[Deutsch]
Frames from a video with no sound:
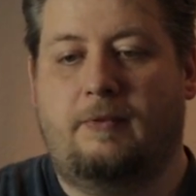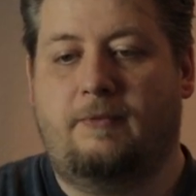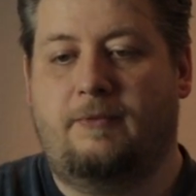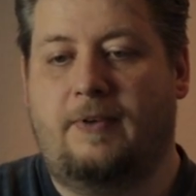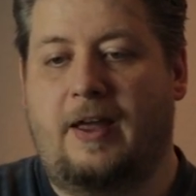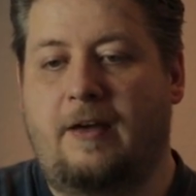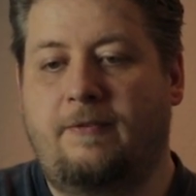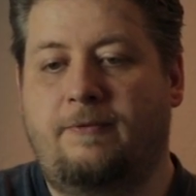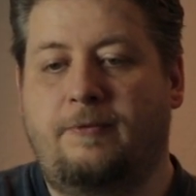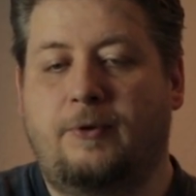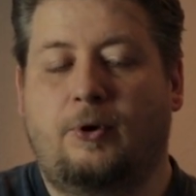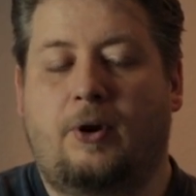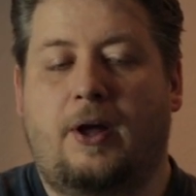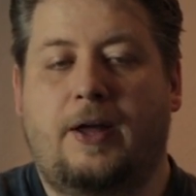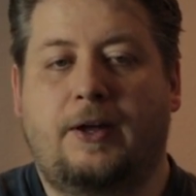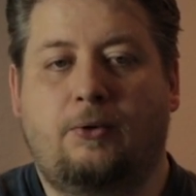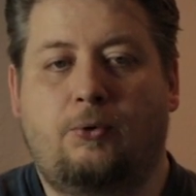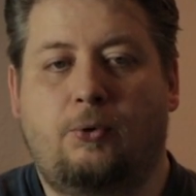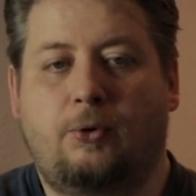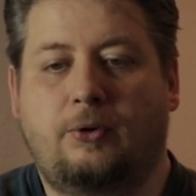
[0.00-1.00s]
Werfen wir noch
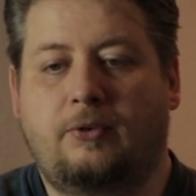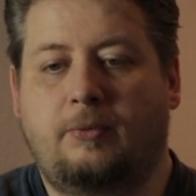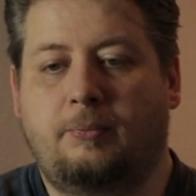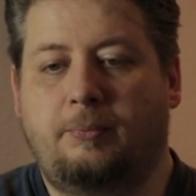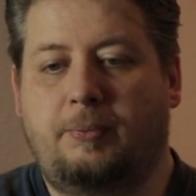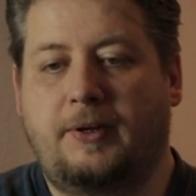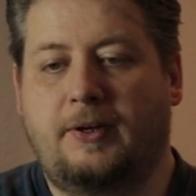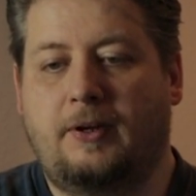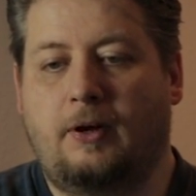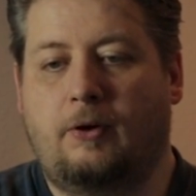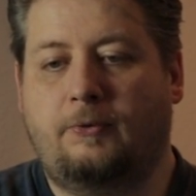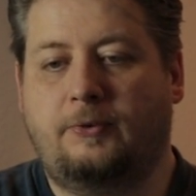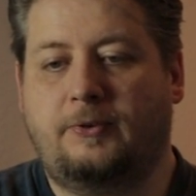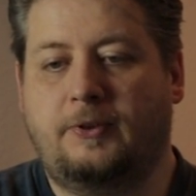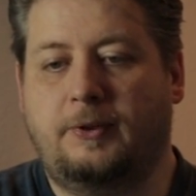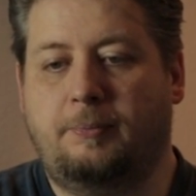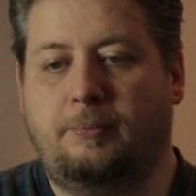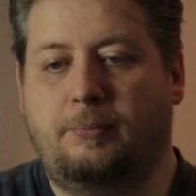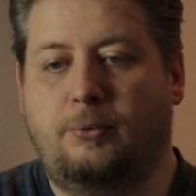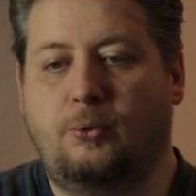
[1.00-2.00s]
einen kurzen Blick auf
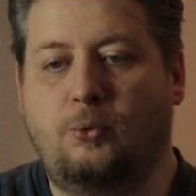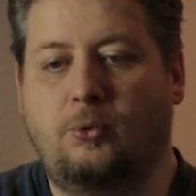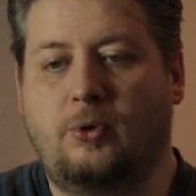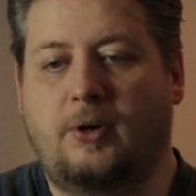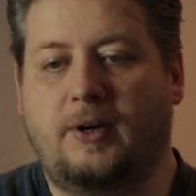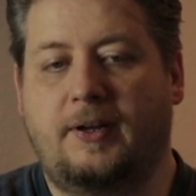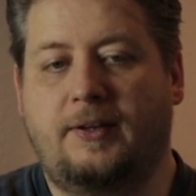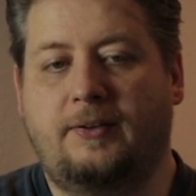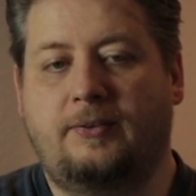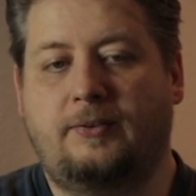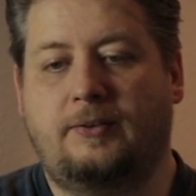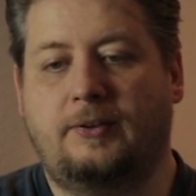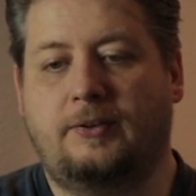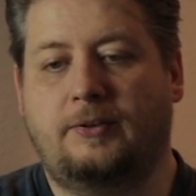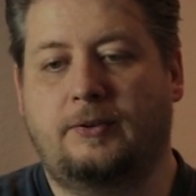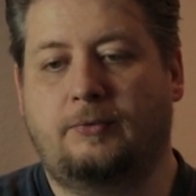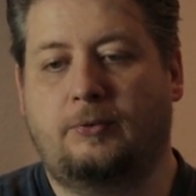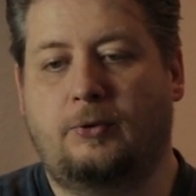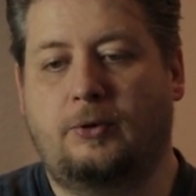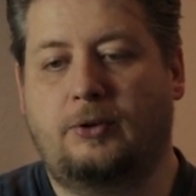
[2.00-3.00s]
die Blu-rays
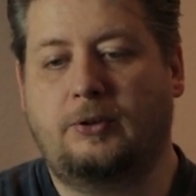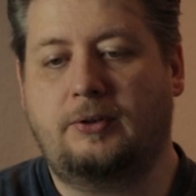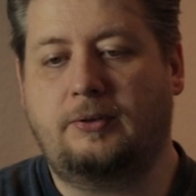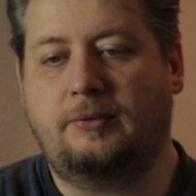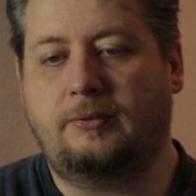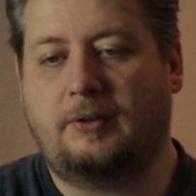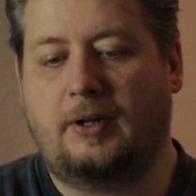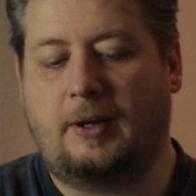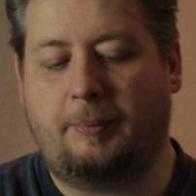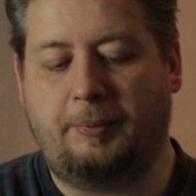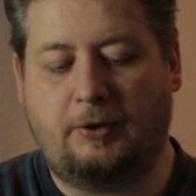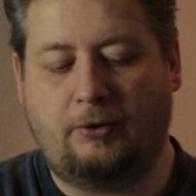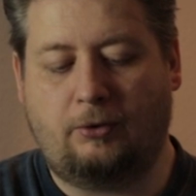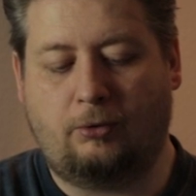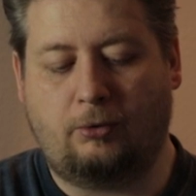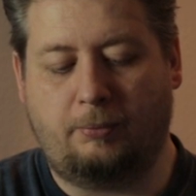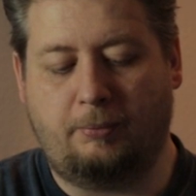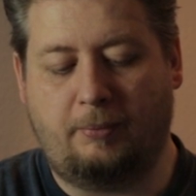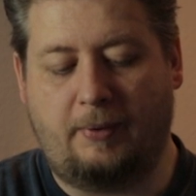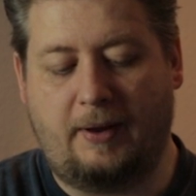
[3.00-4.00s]
diese Woche. Da habe ich
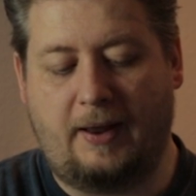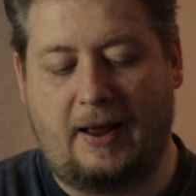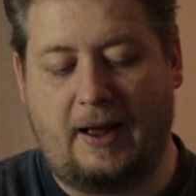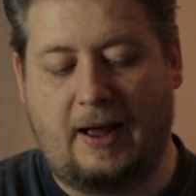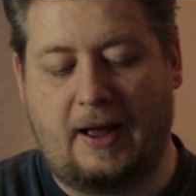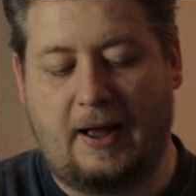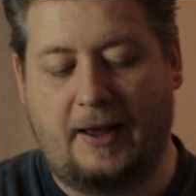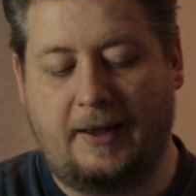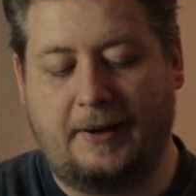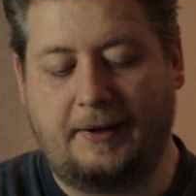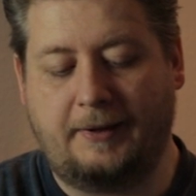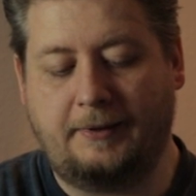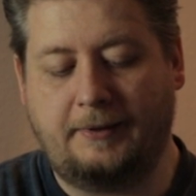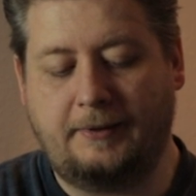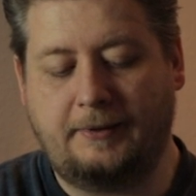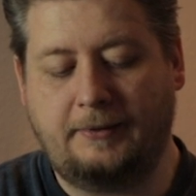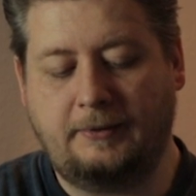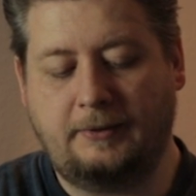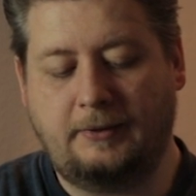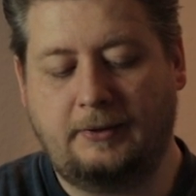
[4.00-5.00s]
zum
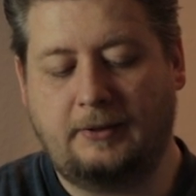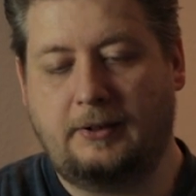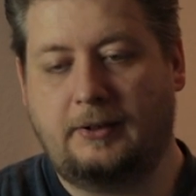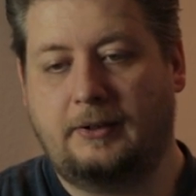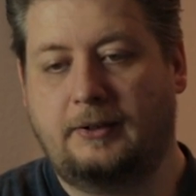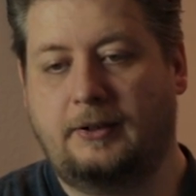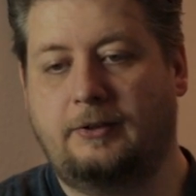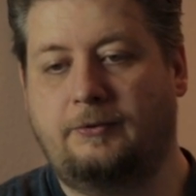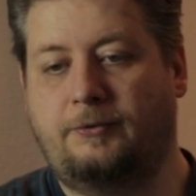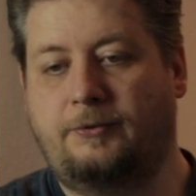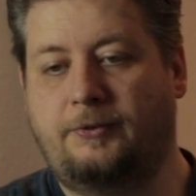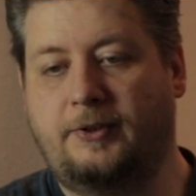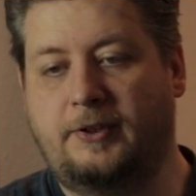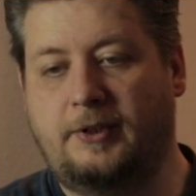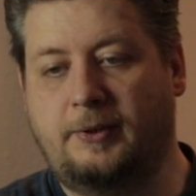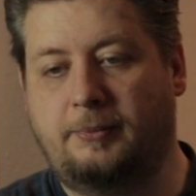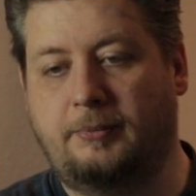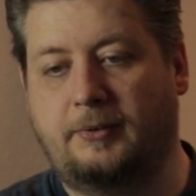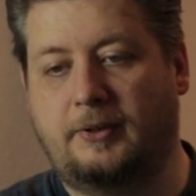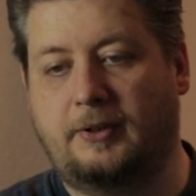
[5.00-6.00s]
einen den
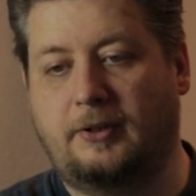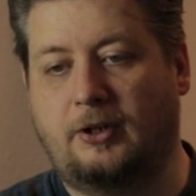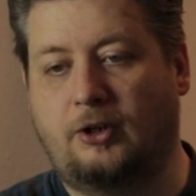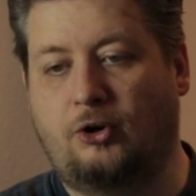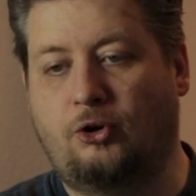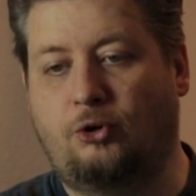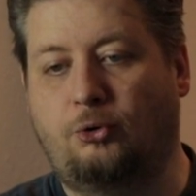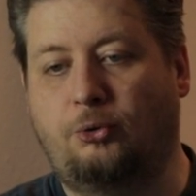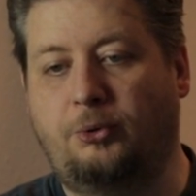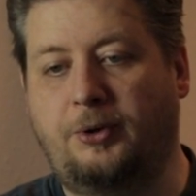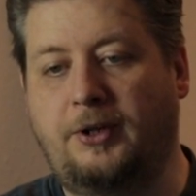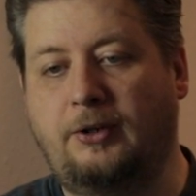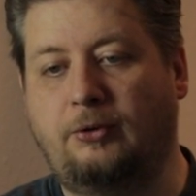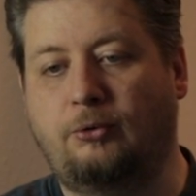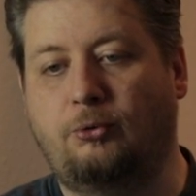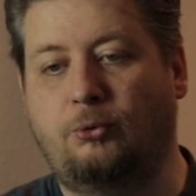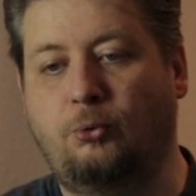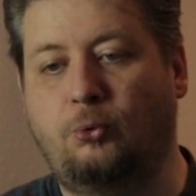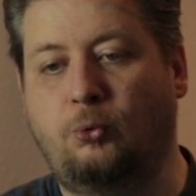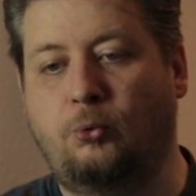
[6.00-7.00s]
Film Green
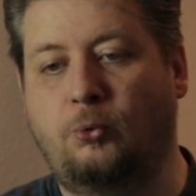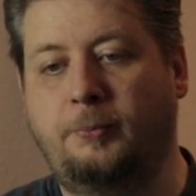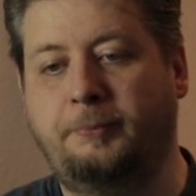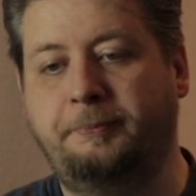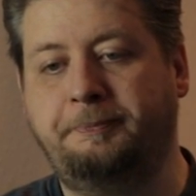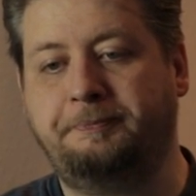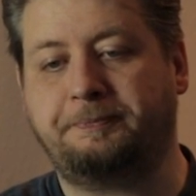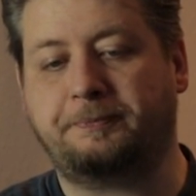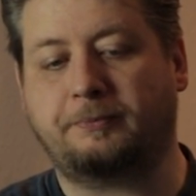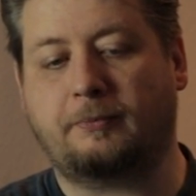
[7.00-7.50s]
Room